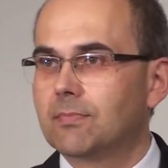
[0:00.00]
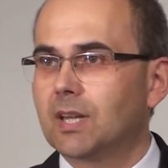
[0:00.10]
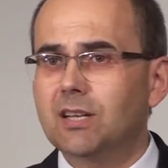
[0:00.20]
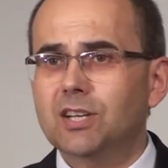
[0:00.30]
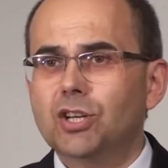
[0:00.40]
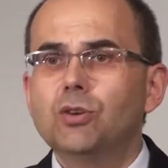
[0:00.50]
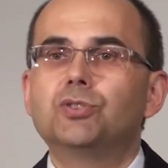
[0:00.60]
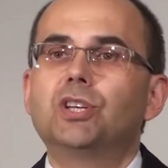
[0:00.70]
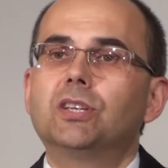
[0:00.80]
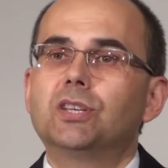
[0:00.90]
Dlaczego
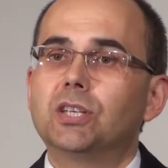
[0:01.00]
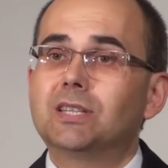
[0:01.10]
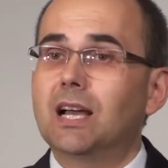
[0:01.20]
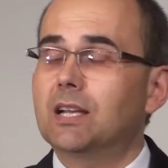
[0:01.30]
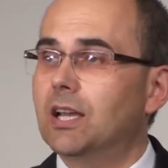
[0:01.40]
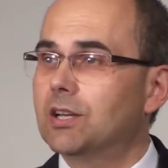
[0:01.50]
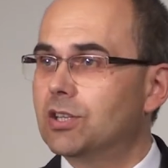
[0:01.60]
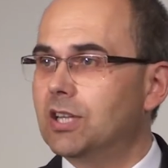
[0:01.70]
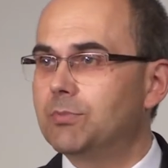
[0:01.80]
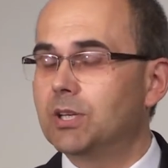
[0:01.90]
dzieje się tak, jak
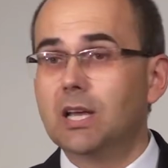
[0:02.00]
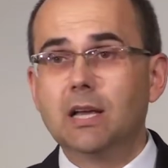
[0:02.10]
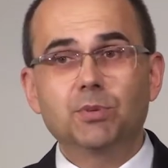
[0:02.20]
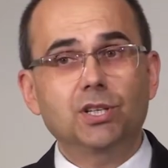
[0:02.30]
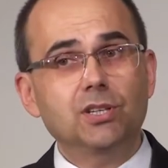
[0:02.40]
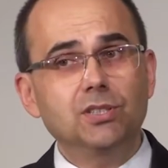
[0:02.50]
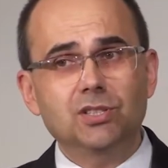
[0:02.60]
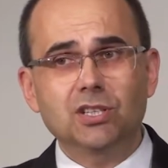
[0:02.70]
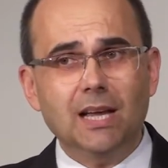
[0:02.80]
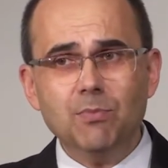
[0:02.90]
czytamy? Przecież nie
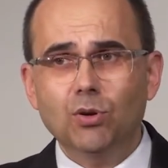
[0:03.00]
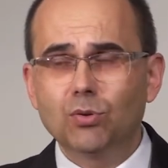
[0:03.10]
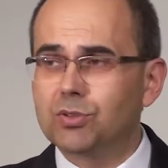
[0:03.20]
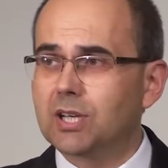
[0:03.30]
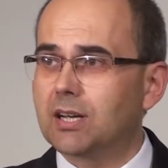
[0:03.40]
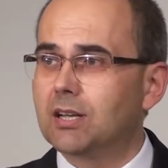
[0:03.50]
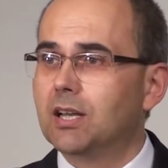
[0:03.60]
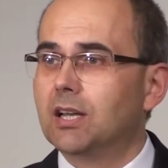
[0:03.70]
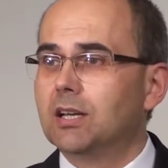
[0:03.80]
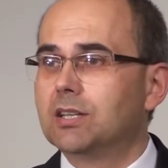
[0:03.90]
czytamy o ludziach
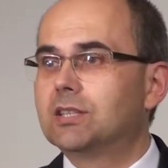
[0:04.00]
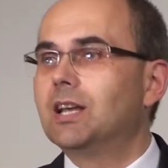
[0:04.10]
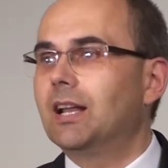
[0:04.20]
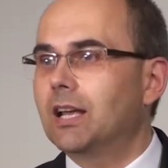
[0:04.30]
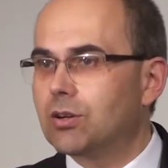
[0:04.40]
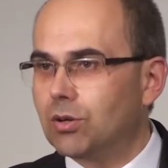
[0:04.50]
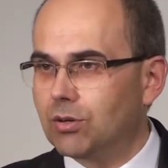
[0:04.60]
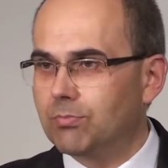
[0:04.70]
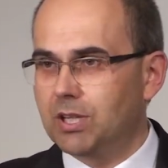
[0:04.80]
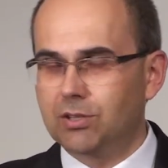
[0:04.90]
daleko
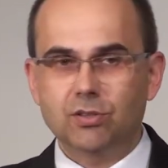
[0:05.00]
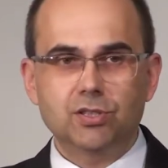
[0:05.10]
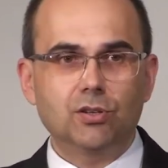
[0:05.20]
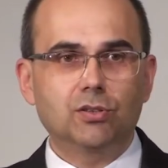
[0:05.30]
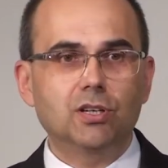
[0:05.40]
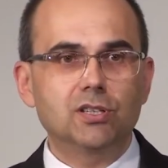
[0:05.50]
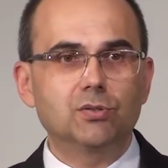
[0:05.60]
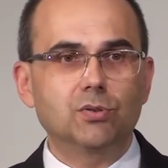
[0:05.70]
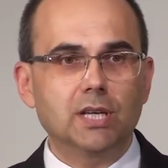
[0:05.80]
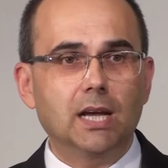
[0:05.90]
będących od
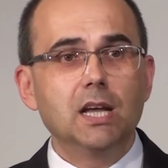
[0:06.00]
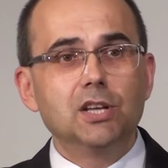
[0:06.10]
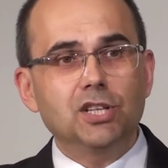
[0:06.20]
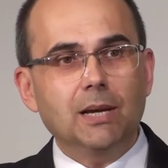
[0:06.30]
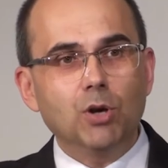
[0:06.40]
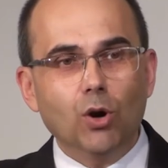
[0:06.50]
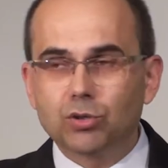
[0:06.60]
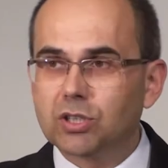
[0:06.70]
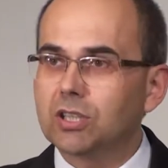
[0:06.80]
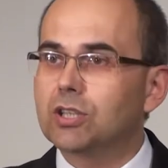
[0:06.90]
Chrystusa. Czytamy o
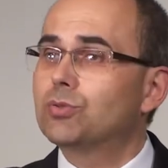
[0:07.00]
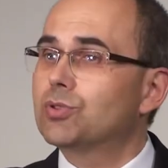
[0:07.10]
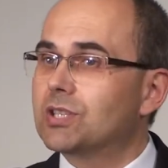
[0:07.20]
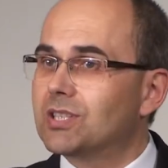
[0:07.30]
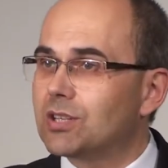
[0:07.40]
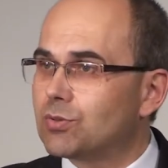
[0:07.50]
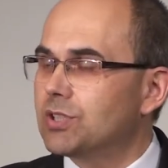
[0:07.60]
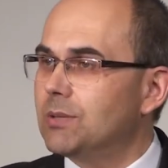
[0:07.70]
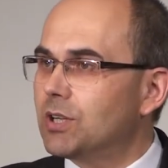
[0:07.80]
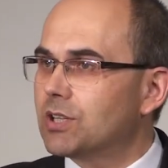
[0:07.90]
tych, którzy z
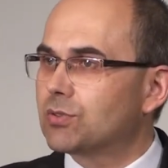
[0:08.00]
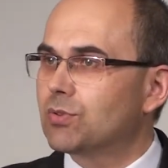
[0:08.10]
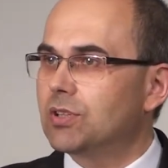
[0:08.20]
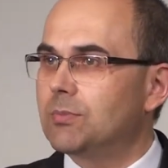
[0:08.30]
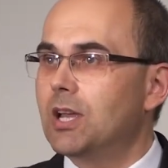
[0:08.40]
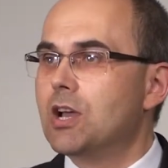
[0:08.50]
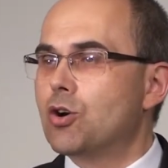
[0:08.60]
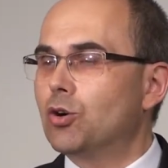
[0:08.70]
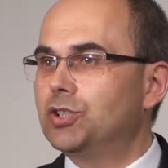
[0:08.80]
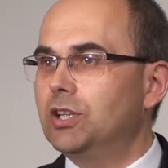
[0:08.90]
Jezusem Chrystusem
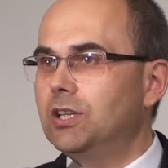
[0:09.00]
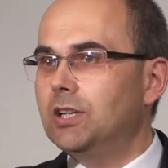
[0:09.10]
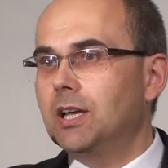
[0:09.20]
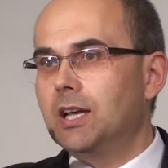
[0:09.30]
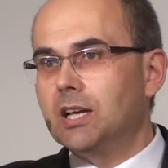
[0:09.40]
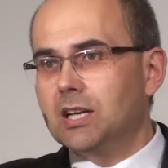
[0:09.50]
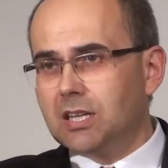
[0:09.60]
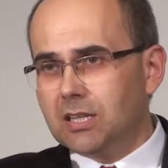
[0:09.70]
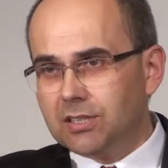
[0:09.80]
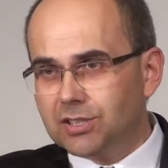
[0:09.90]
chodzili
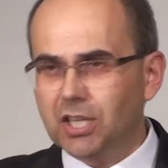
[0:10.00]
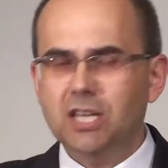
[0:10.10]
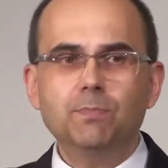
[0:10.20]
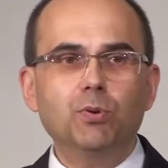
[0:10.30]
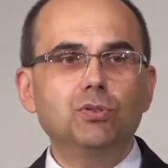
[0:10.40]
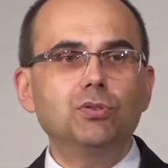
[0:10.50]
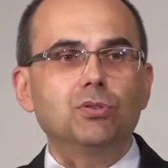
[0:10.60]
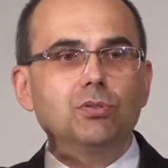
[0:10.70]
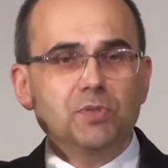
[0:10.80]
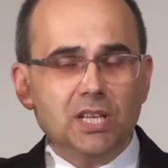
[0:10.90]
dzień po
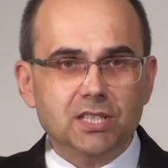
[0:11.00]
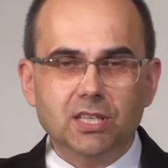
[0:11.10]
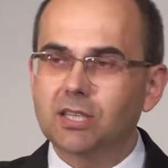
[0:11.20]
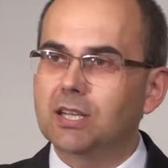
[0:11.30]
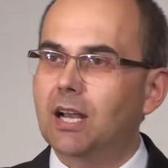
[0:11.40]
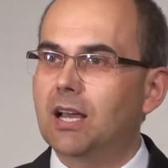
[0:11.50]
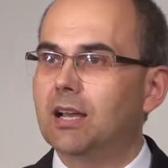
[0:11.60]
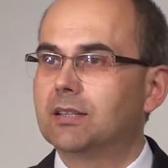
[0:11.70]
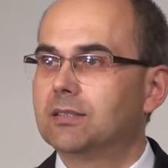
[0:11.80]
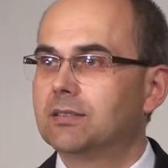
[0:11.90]
dniu przez kilka
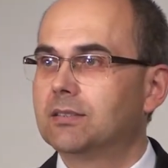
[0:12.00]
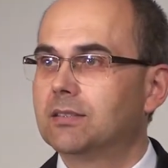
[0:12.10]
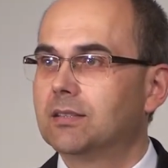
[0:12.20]
lat.